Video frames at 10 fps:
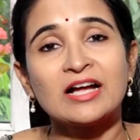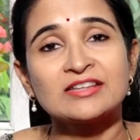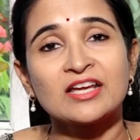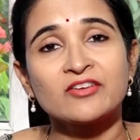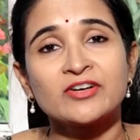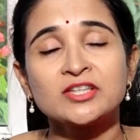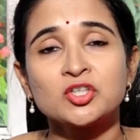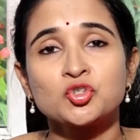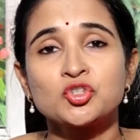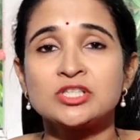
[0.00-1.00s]
ఆ తర్వాత
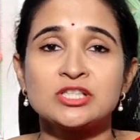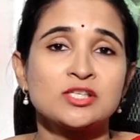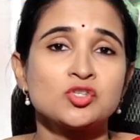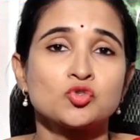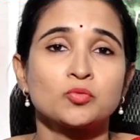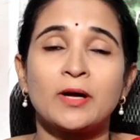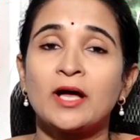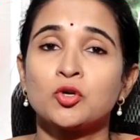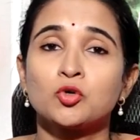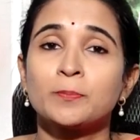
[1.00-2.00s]
నుంచి
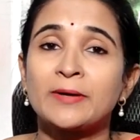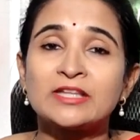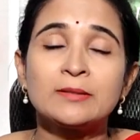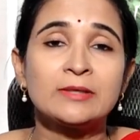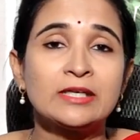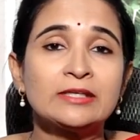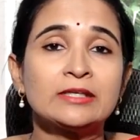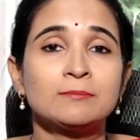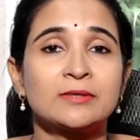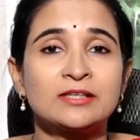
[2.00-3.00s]
సుమారు పది
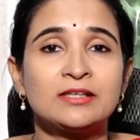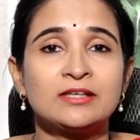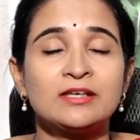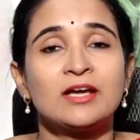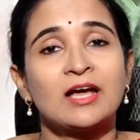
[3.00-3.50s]
మిలియన్ మంది